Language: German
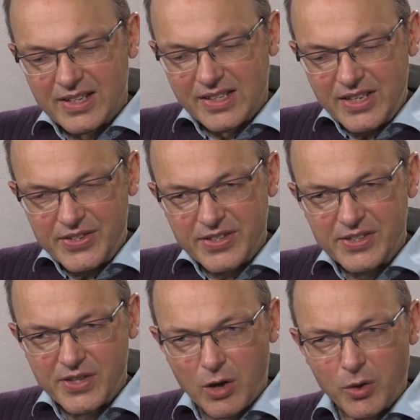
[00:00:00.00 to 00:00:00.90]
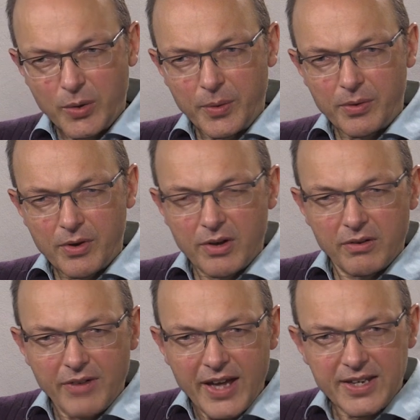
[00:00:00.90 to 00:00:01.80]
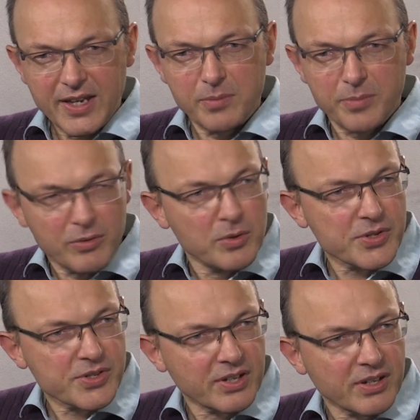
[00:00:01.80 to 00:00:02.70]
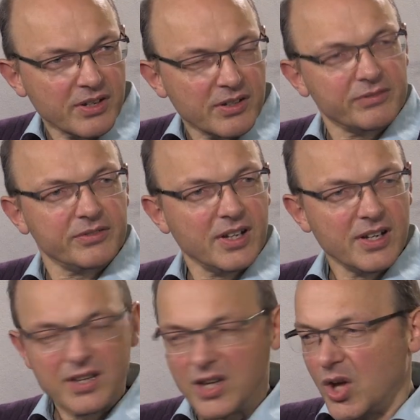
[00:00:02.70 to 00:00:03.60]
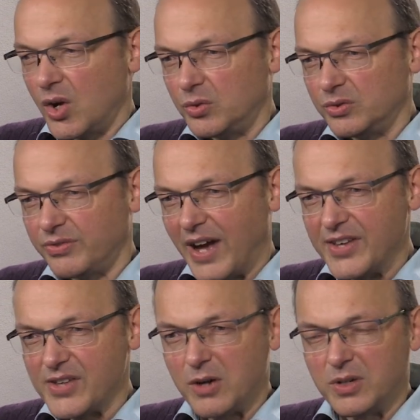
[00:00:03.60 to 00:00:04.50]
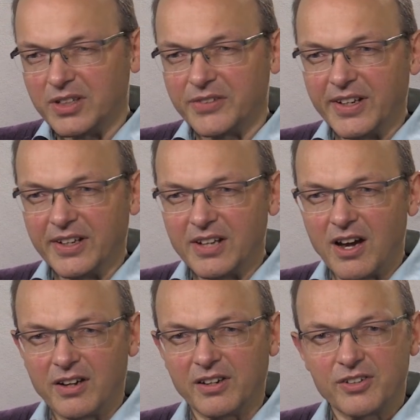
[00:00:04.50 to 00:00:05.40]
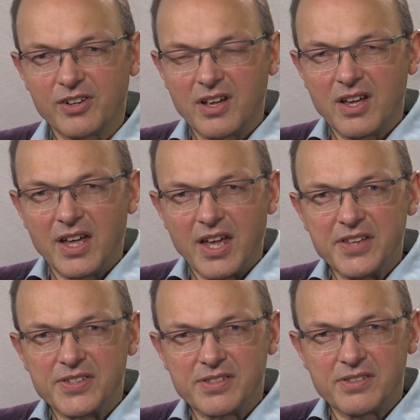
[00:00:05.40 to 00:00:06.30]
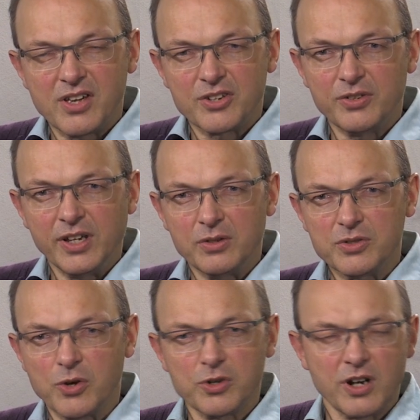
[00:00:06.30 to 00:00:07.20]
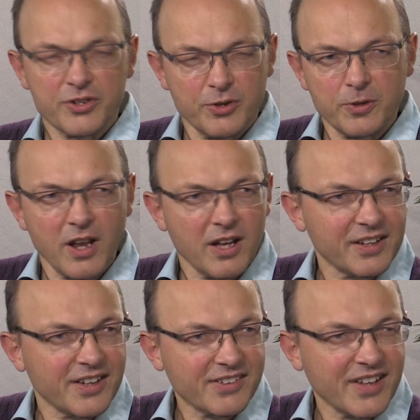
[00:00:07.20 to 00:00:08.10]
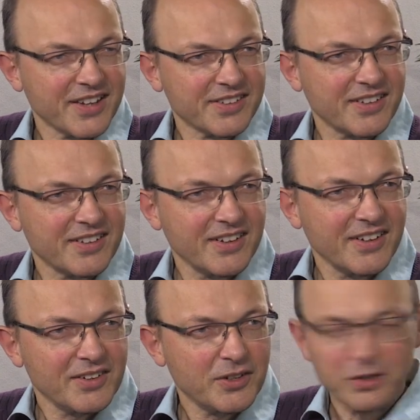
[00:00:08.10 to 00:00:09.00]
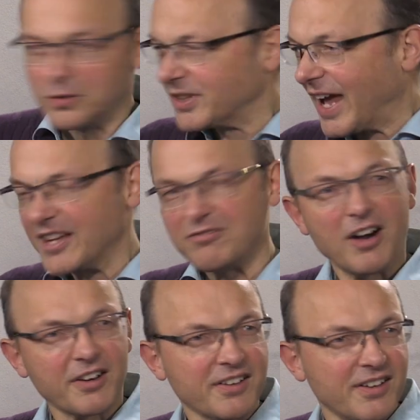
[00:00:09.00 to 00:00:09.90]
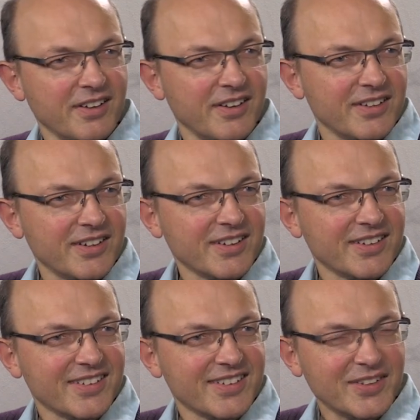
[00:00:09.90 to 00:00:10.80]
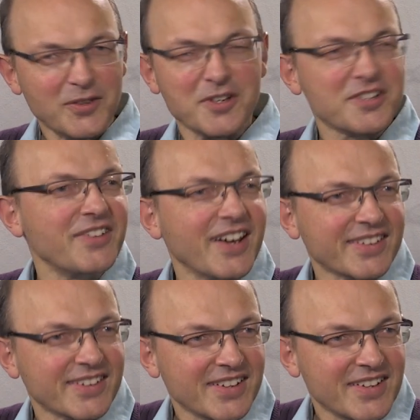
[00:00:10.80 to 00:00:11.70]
isst, ist ja auch weitgehend bewusst äh, und weiß auch, dass vegetarisch Essen schon nicht nur Schokoladeessen heißt oder nur Teigwaren, äh, logischerweise,